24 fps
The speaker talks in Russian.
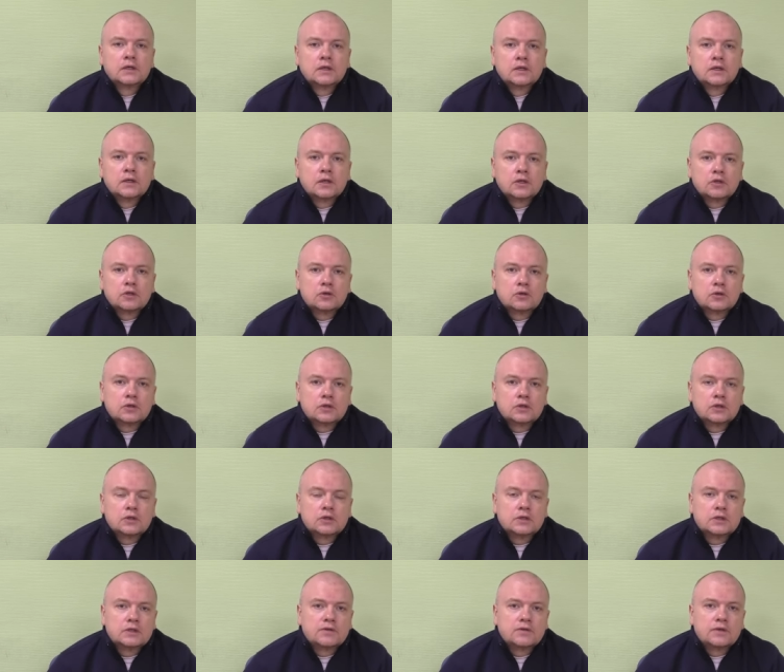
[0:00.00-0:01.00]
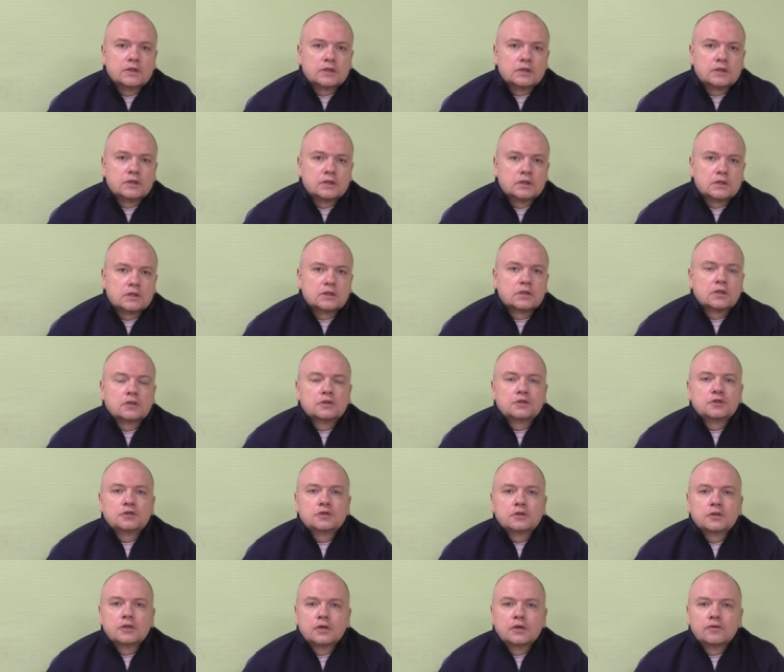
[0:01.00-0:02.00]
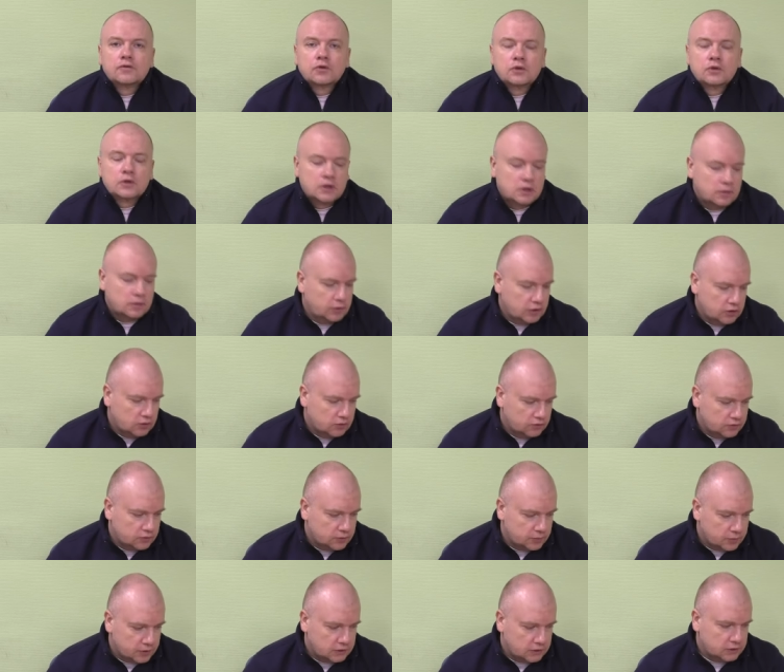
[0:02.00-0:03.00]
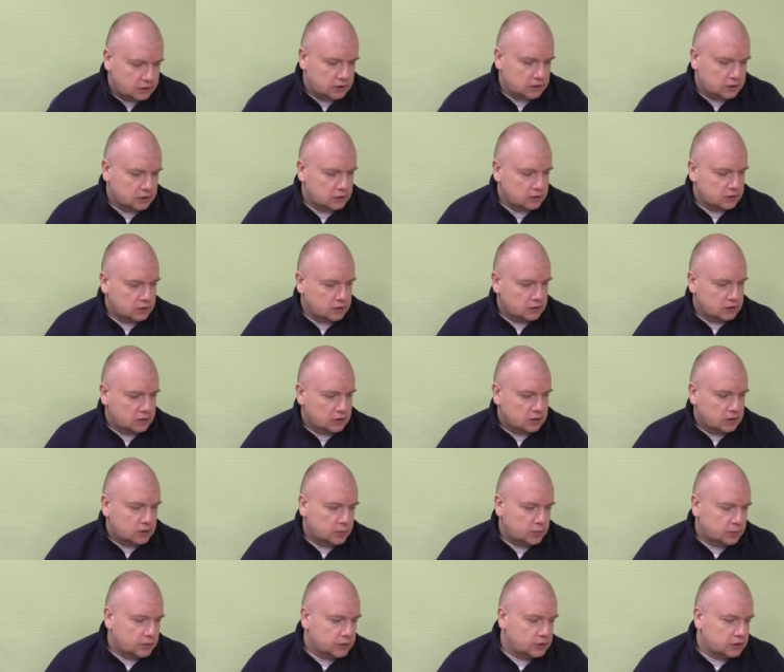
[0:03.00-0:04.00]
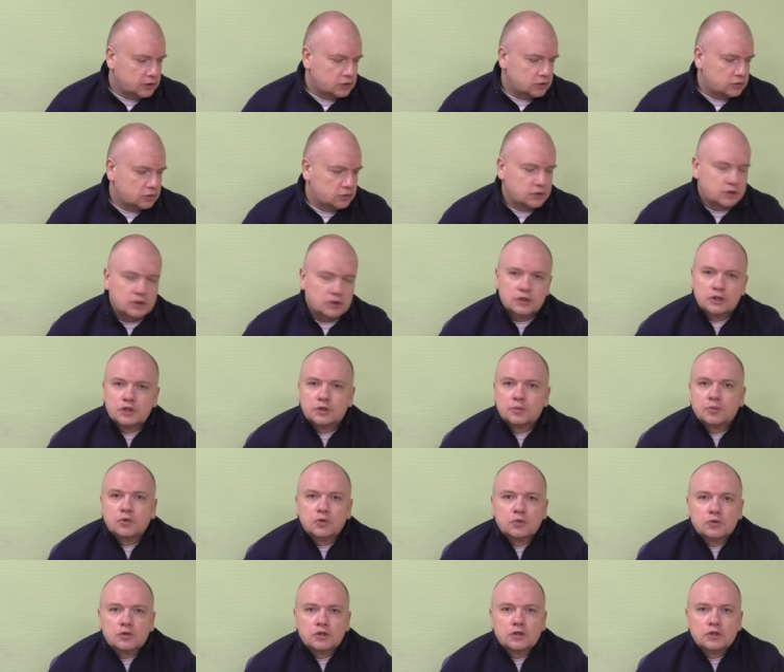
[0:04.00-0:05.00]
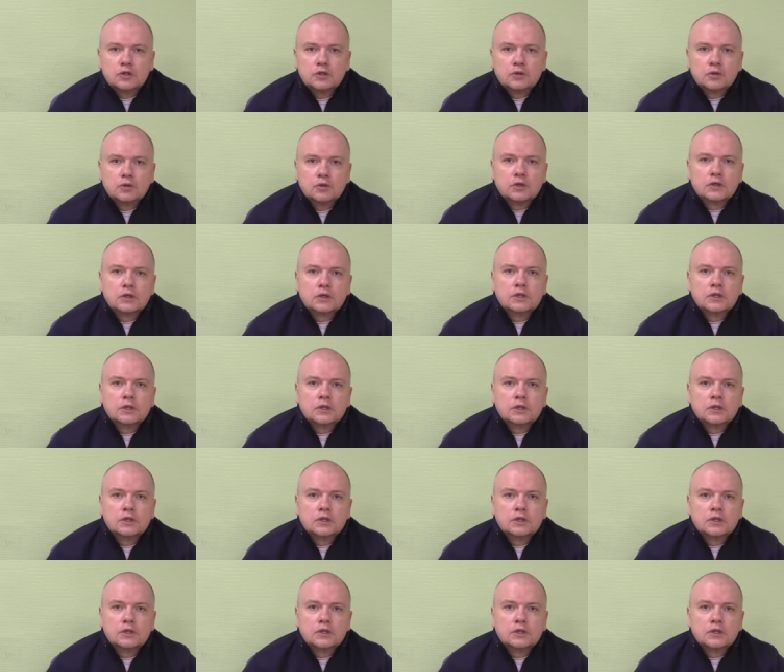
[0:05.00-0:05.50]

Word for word: которая известна достаточно давно на рыболовном рынке. Мы эти удилища получили только